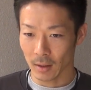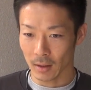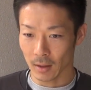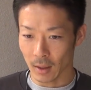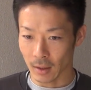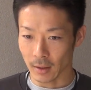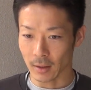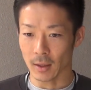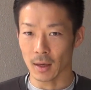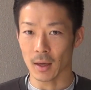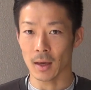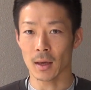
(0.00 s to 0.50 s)

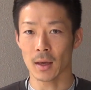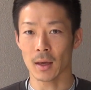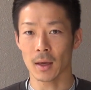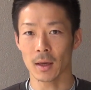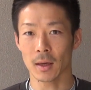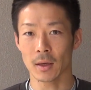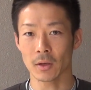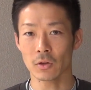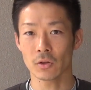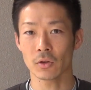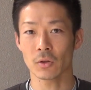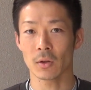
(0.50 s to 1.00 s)
はい、
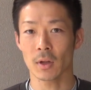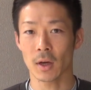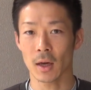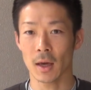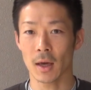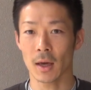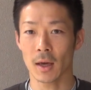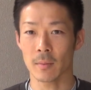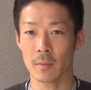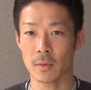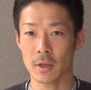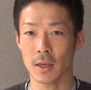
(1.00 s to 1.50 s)
えー、優勝だ
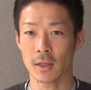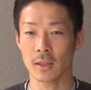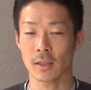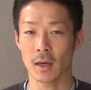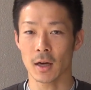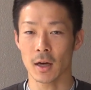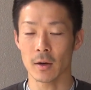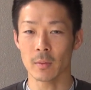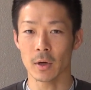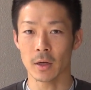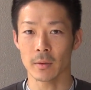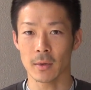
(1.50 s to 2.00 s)
け目指し
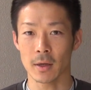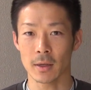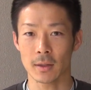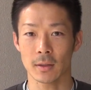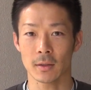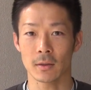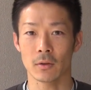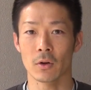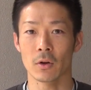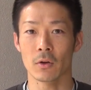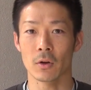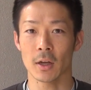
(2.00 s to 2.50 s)
て頑張りま
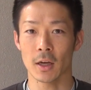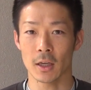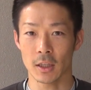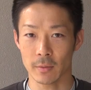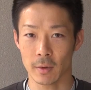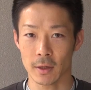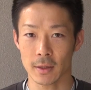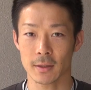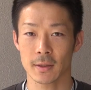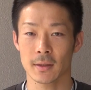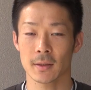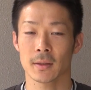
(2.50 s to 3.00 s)
す。応援お願いし
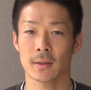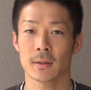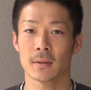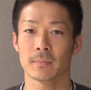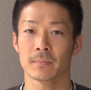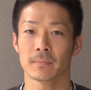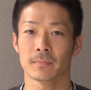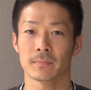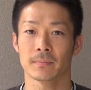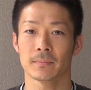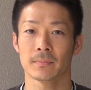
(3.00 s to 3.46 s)
ます。